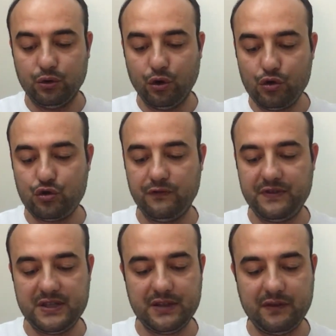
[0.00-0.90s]
doyşu
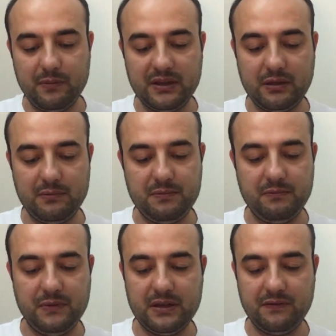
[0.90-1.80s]
fizik ve meta,
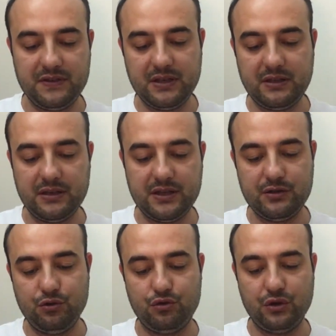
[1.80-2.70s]
metafizik
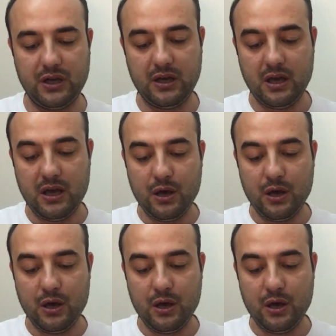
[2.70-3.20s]
tecessüsüne,